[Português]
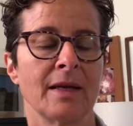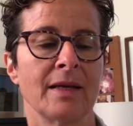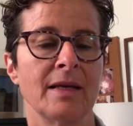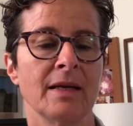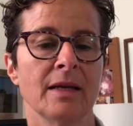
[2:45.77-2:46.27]

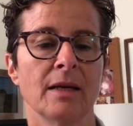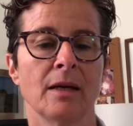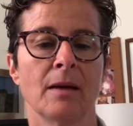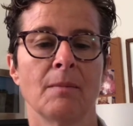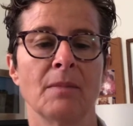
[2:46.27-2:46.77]
que
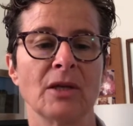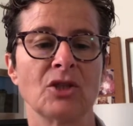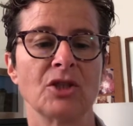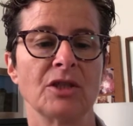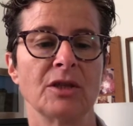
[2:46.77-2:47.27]

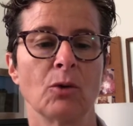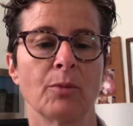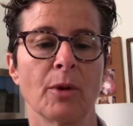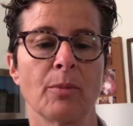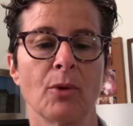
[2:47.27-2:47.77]
mantinha o
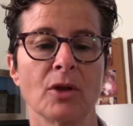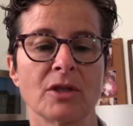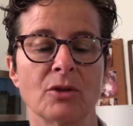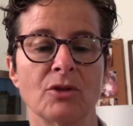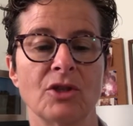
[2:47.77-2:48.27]

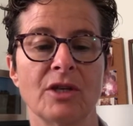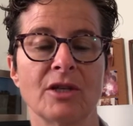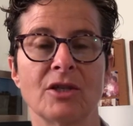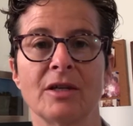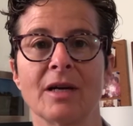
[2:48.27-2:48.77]
propósito de
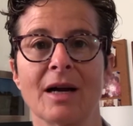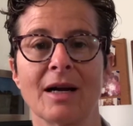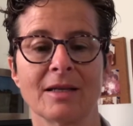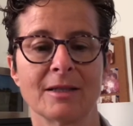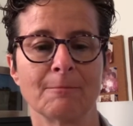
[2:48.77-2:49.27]

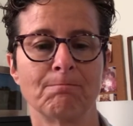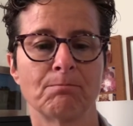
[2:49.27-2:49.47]
regenerar-se.